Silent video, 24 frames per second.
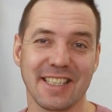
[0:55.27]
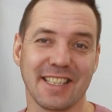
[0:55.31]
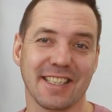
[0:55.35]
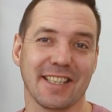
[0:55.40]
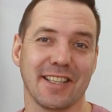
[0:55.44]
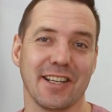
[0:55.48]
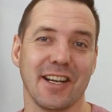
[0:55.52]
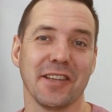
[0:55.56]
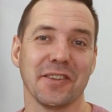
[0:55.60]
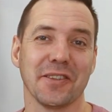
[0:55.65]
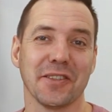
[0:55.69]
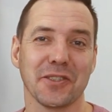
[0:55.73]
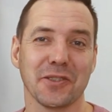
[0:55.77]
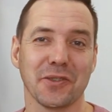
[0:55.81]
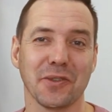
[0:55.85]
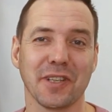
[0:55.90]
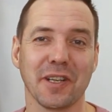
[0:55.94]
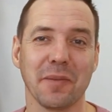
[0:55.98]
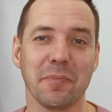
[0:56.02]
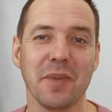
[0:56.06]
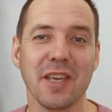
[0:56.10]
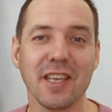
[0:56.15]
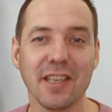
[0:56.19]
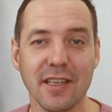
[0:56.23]
Странно, что
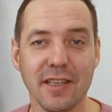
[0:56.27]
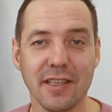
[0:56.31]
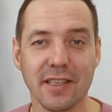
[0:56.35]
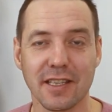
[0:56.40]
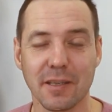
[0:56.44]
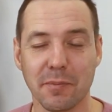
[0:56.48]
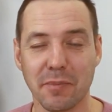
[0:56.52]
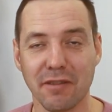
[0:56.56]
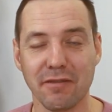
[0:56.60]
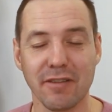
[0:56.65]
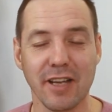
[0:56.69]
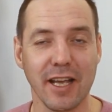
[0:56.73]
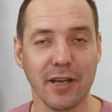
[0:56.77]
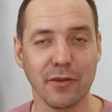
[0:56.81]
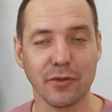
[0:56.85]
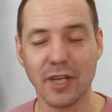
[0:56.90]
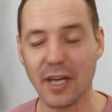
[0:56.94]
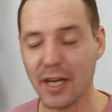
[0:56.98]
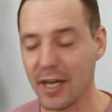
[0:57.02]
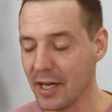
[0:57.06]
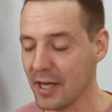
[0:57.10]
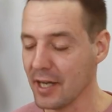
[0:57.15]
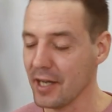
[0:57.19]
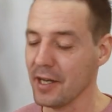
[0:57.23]
копейки не добавляют.
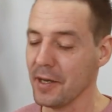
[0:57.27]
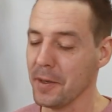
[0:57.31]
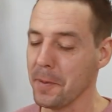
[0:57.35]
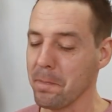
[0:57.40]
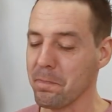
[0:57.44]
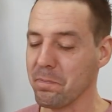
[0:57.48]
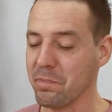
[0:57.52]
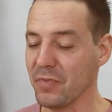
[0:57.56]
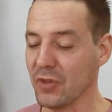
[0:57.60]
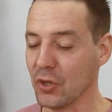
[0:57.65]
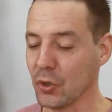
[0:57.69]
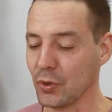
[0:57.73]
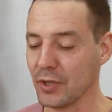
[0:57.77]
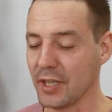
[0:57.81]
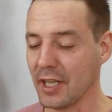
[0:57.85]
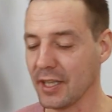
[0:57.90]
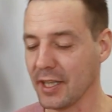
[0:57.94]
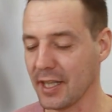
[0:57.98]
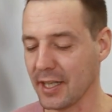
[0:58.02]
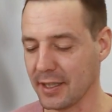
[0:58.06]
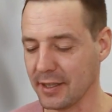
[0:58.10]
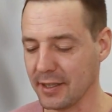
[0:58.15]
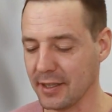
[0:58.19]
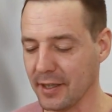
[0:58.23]
Ну да
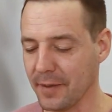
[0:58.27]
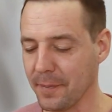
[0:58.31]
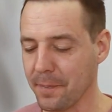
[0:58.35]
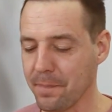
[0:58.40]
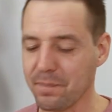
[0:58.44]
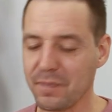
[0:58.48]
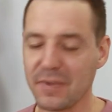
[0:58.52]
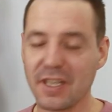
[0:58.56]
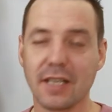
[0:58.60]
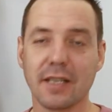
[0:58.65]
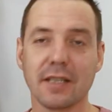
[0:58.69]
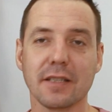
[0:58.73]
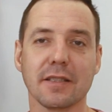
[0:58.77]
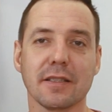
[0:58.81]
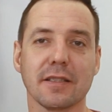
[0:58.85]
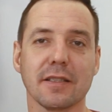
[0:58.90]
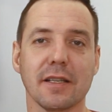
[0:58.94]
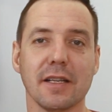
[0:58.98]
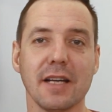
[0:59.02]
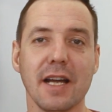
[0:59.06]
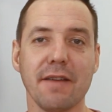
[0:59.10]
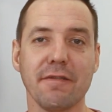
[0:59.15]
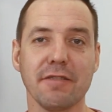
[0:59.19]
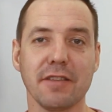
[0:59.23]
ладно.
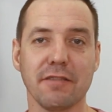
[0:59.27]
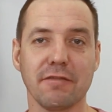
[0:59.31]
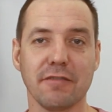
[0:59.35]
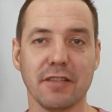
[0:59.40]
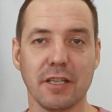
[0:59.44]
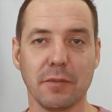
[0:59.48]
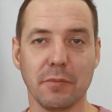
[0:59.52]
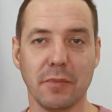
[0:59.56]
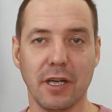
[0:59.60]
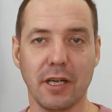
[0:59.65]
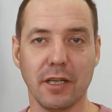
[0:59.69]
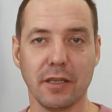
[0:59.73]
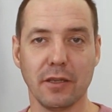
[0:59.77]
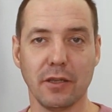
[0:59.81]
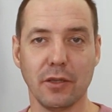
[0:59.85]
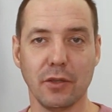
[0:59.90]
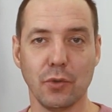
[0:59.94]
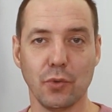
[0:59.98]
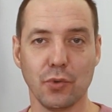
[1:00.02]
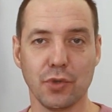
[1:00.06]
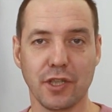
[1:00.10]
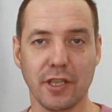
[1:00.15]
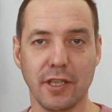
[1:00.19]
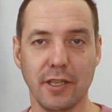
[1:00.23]
Сравниваем
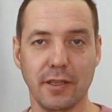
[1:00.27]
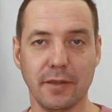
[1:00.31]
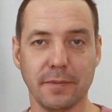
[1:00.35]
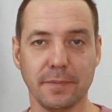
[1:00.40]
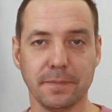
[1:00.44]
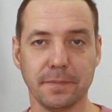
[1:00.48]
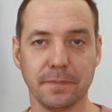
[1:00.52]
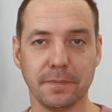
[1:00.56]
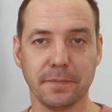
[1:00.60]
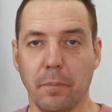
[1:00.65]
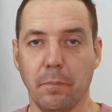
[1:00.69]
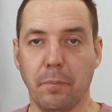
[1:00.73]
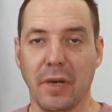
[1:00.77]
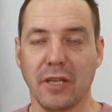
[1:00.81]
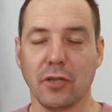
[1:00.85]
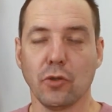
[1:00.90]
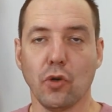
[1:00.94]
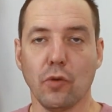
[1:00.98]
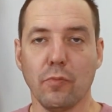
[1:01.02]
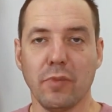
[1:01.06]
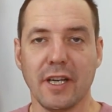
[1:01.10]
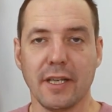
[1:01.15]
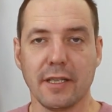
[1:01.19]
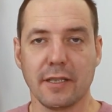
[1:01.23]
однушки. По
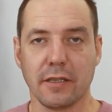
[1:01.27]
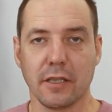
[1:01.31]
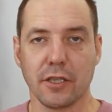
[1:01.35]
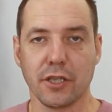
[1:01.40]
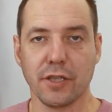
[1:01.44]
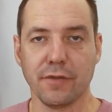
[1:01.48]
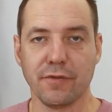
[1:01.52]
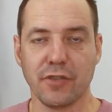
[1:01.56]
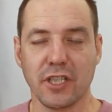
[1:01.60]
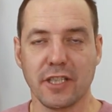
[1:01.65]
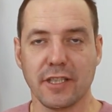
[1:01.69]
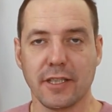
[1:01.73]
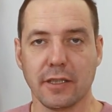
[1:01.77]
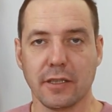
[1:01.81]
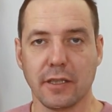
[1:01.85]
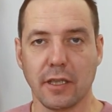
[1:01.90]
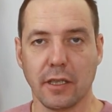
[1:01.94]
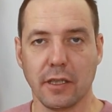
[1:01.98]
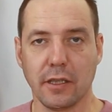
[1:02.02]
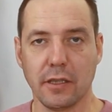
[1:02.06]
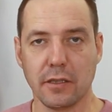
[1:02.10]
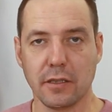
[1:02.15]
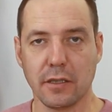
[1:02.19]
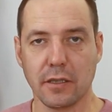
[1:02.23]
доброй сложившейся
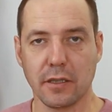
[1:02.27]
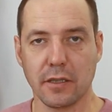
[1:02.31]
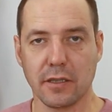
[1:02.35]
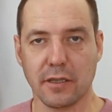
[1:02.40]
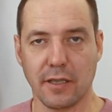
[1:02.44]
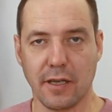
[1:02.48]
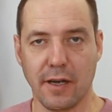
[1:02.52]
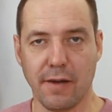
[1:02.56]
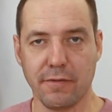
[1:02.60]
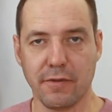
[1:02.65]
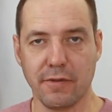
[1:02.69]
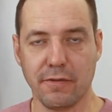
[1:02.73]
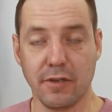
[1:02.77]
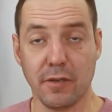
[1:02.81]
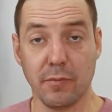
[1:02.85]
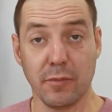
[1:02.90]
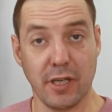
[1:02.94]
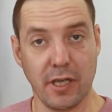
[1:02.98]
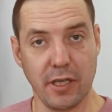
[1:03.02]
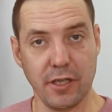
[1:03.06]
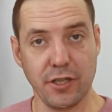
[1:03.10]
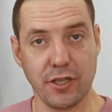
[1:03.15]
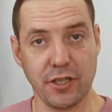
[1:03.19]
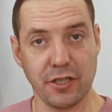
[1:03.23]
традиции сравниваем
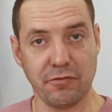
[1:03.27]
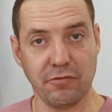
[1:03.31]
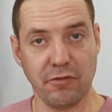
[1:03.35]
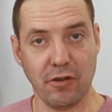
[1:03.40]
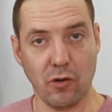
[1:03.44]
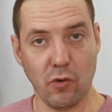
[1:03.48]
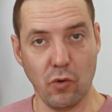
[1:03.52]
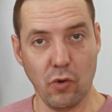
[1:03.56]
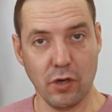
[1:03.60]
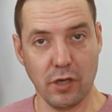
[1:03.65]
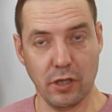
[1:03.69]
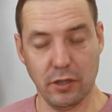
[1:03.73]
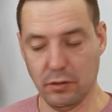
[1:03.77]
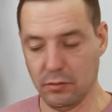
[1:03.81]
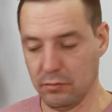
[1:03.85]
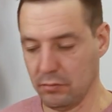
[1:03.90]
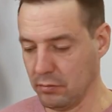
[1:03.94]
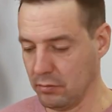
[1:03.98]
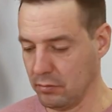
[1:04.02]
количество окон.